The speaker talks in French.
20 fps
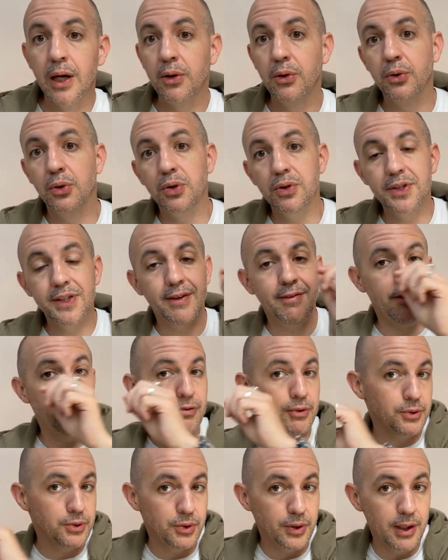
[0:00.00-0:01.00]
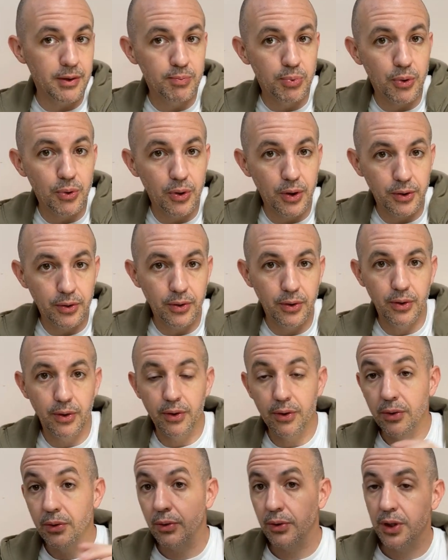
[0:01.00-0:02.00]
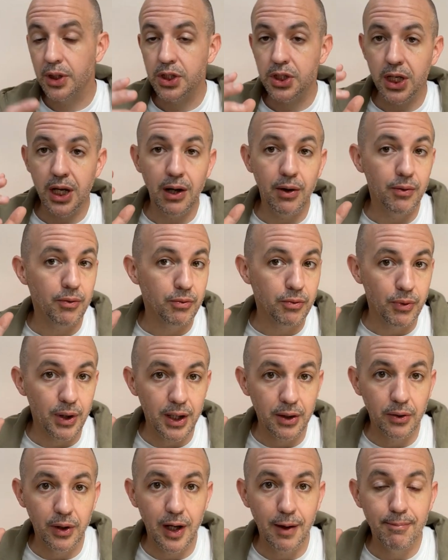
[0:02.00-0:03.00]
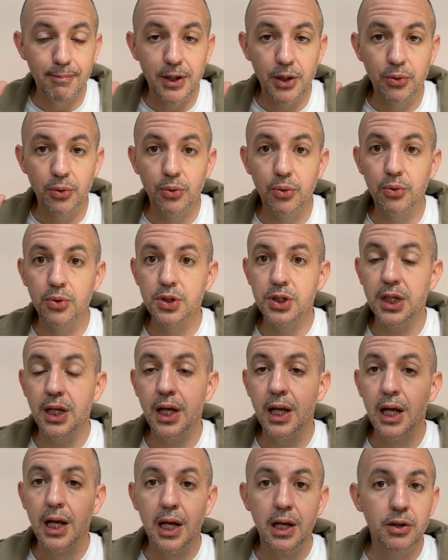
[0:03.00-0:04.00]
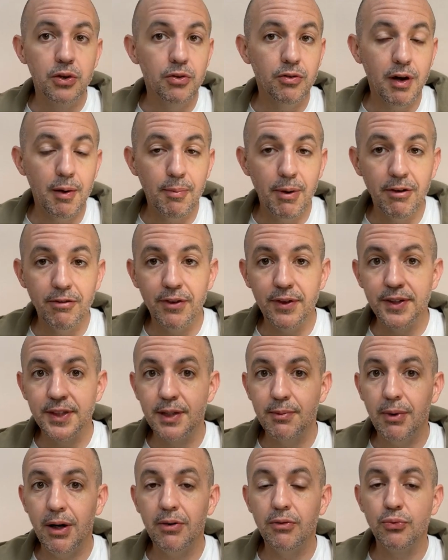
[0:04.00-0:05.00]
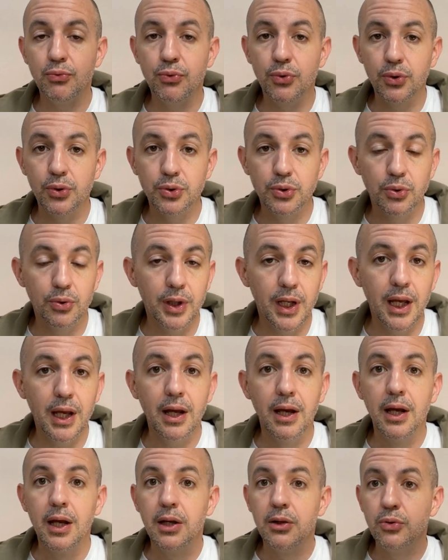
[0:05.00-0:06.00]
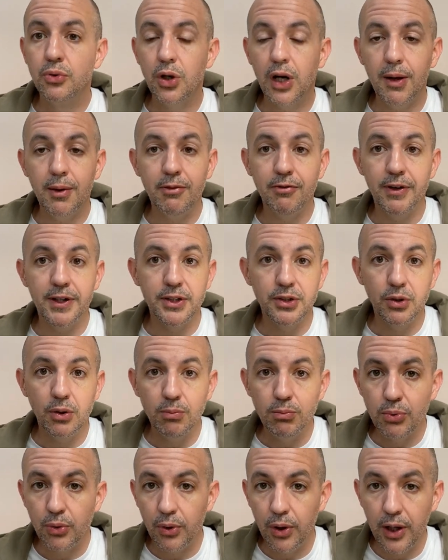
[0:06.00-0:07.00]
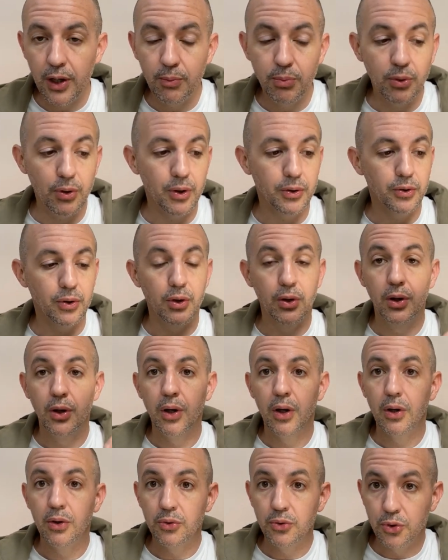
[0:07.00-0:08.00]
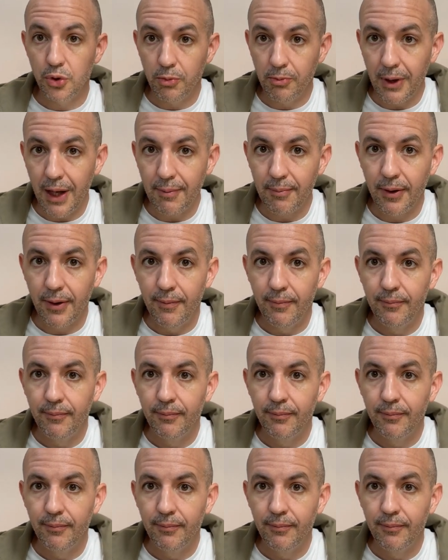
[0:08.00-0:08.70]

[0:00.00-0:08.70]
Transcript: que ça va fonctionner pour l'autre. Donc déjà, on voit que la méthodologie ne va pas forcément fonctionner de la même façon pour l'un et pour l'autre. De même,